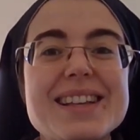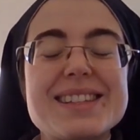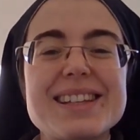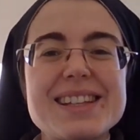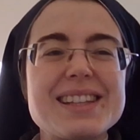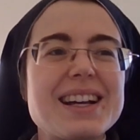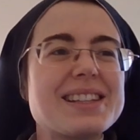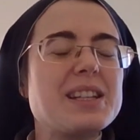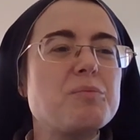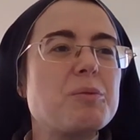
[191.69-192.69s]
essere
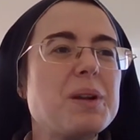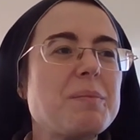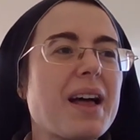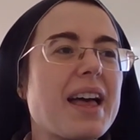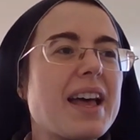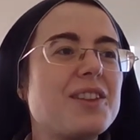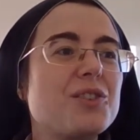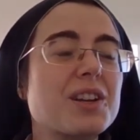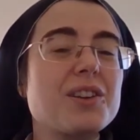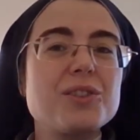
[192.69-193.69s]
sazi, il problema è
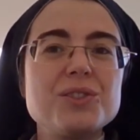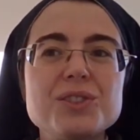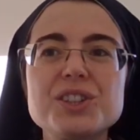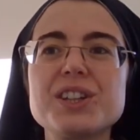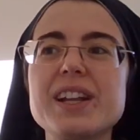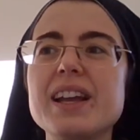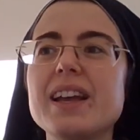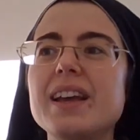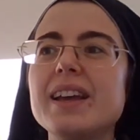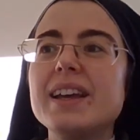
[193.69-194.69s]
non
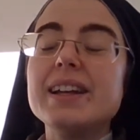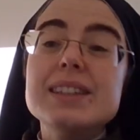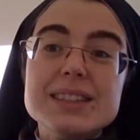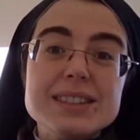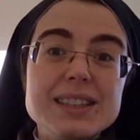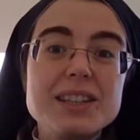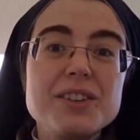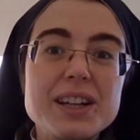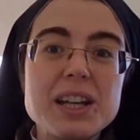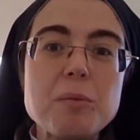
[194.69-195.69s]
riconoscere il
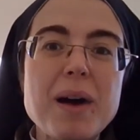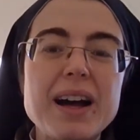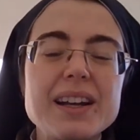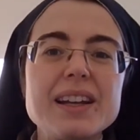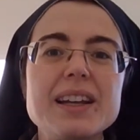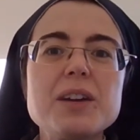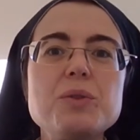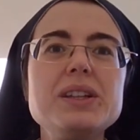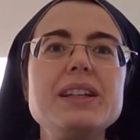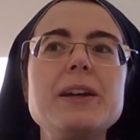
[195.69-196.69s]
desiderio che rimane
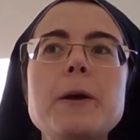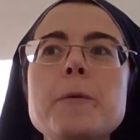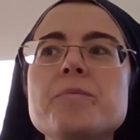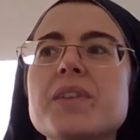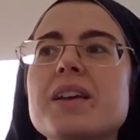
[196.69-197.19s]
e quindi